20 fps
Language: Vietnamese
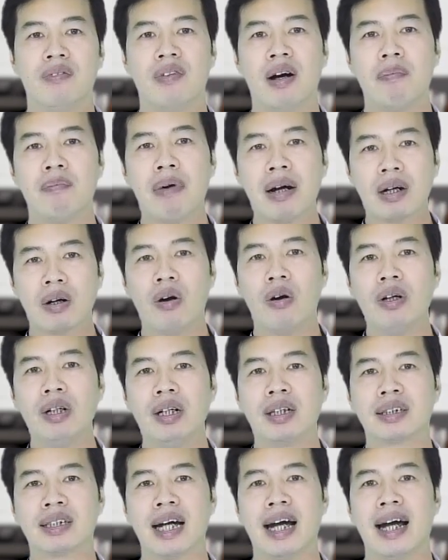và mắc lỗi
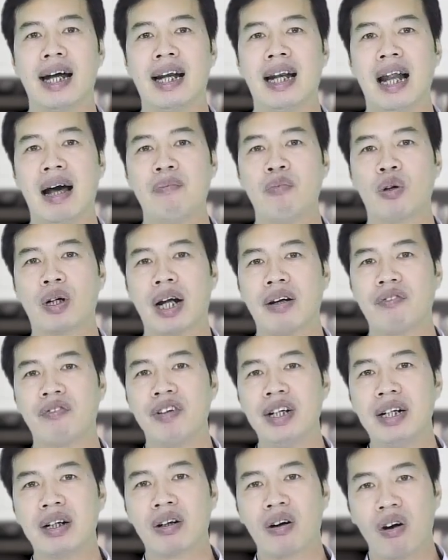ở trẻ là một hành
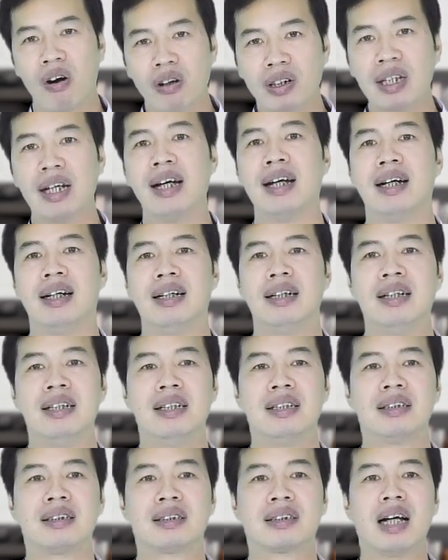vi có thể
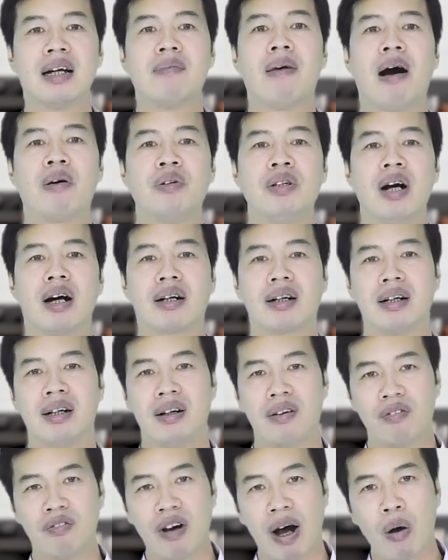dạy bảo được
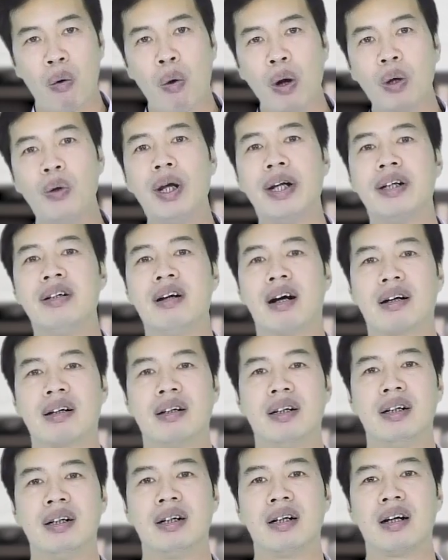và huấn luyện được
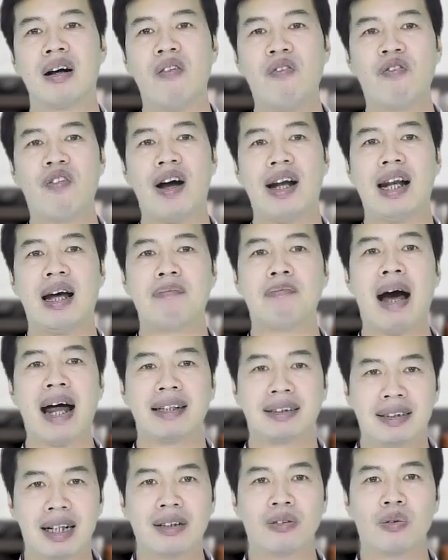không phải là
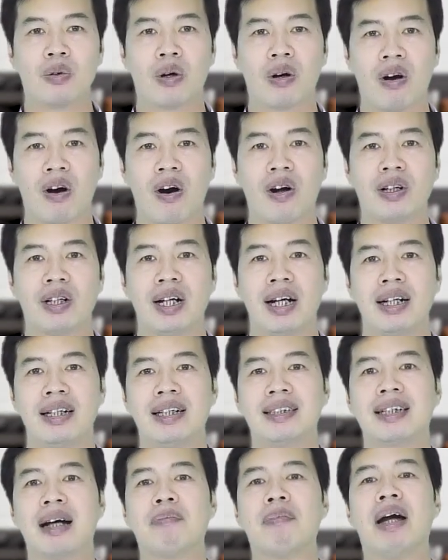bản chất của con
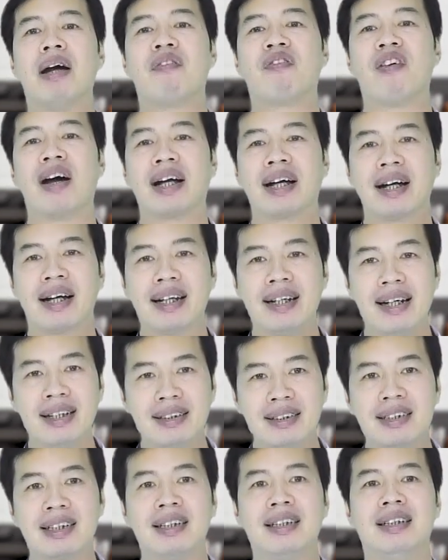nên cha mẹ phải
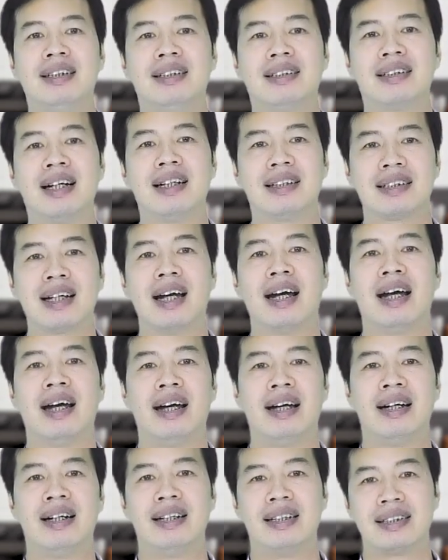kiên trì dạy trẻ
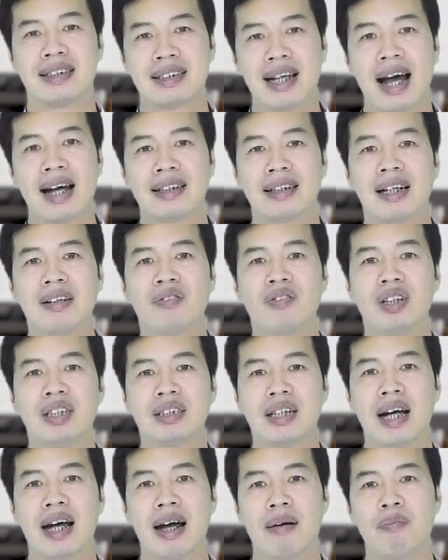giải thích với
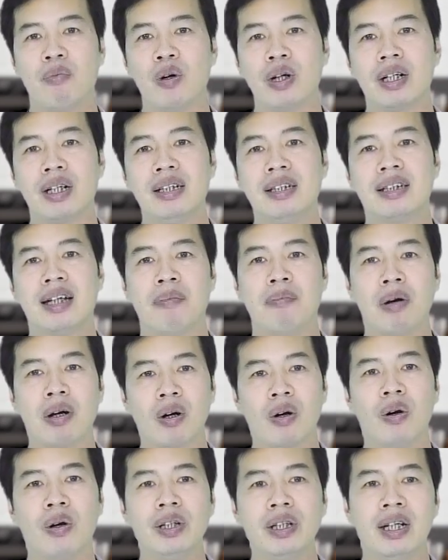trẻ mỗi khi trẻ
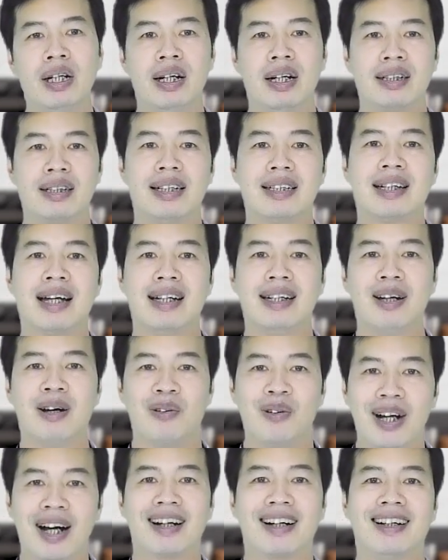mắc lỗi để trẻ
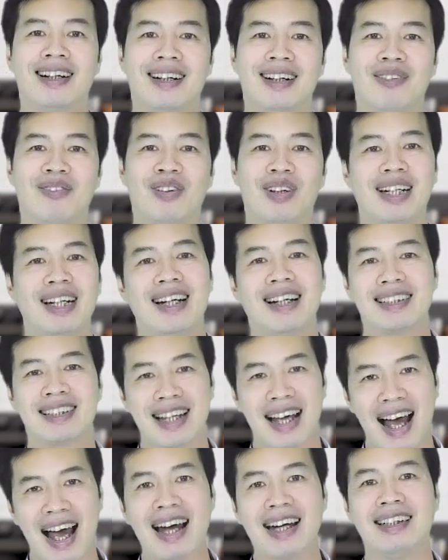hiểu được vấn đề
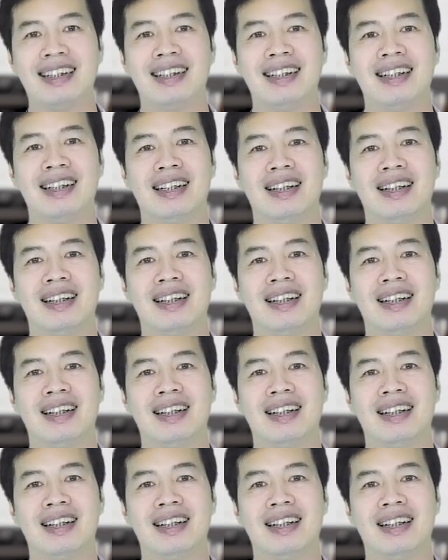sai